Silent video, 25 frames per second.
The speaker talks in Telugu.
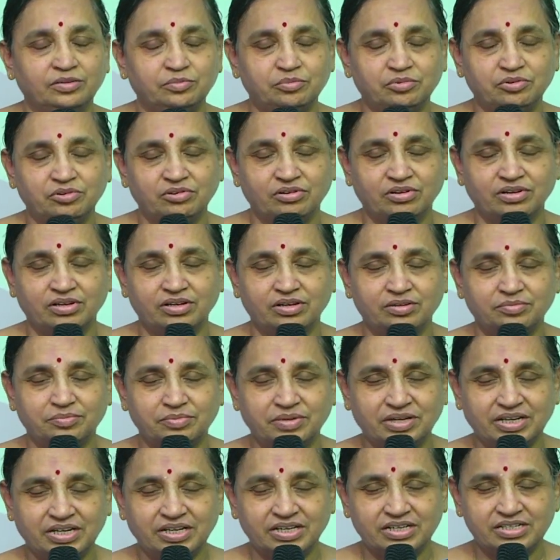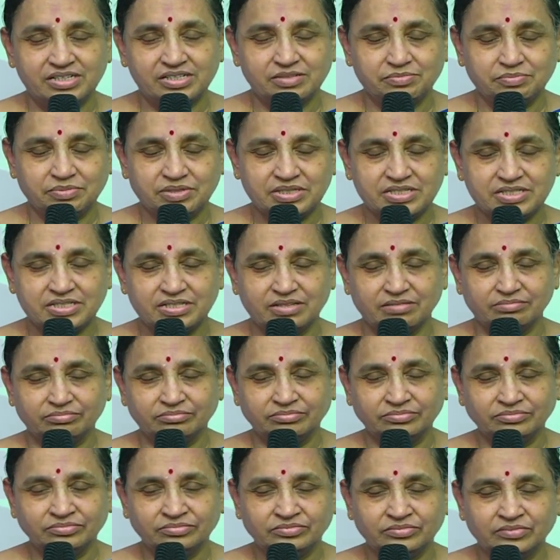ఇప్పుడు ఒక ప్రేయర్
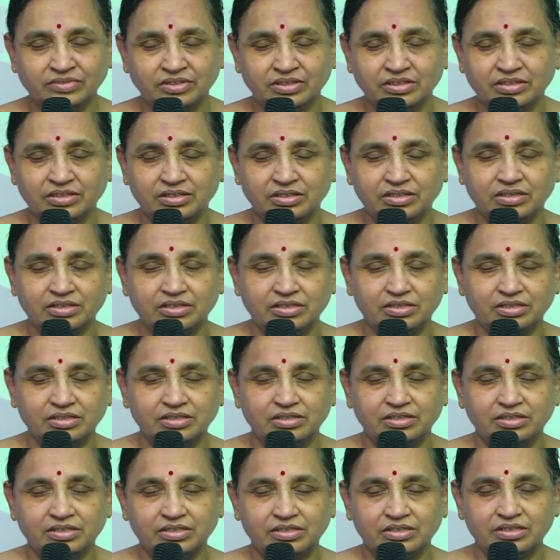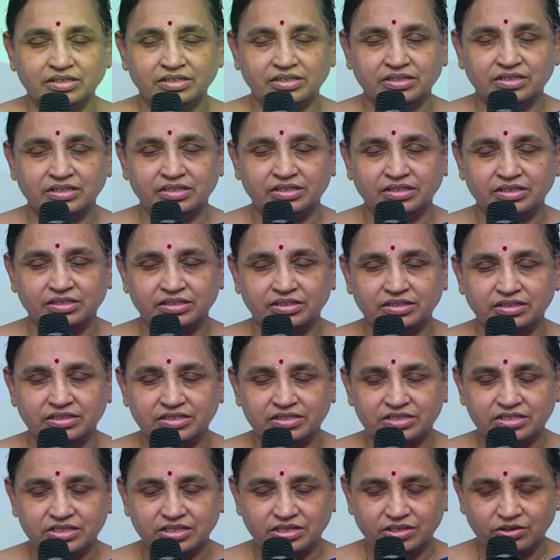చెప్పేస్తాము ఇక్కడ
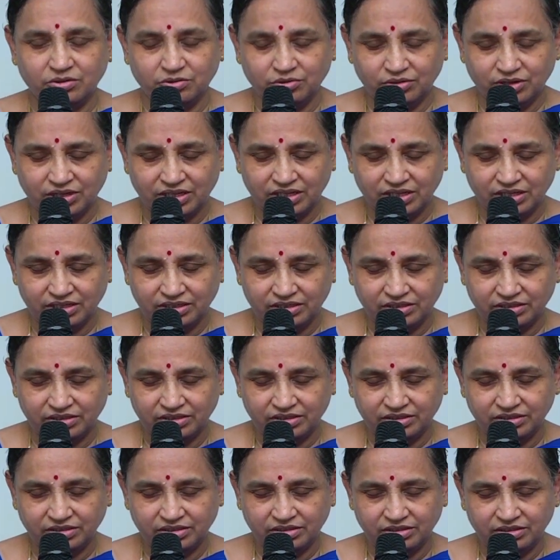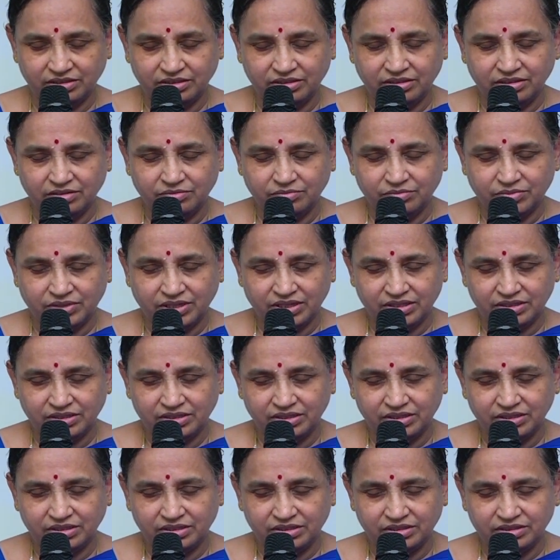చేరి ఉండే
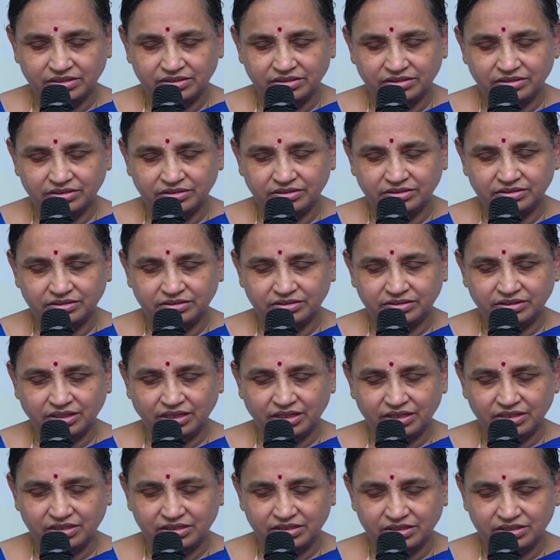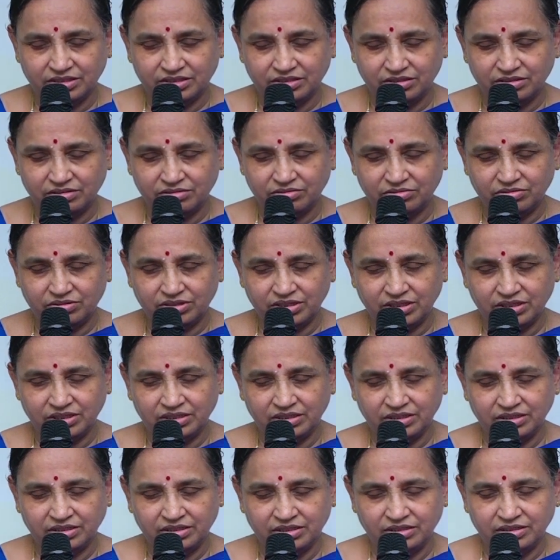ప్రతి తల్లిదండ్రులు కూడా
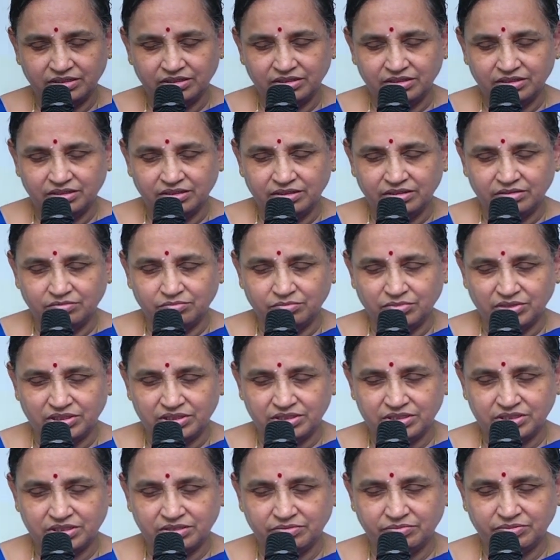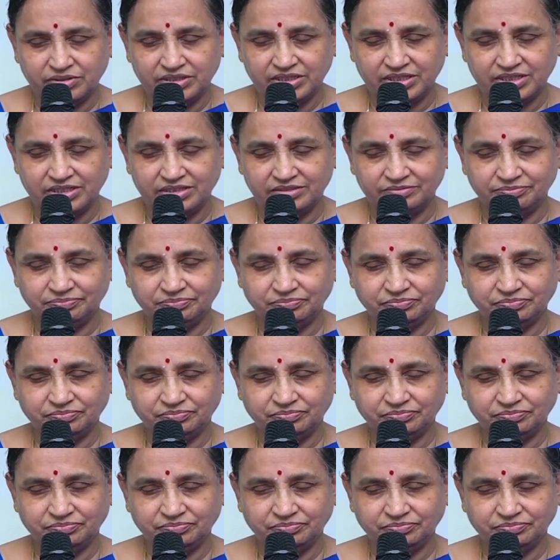మంచి బిడ్డ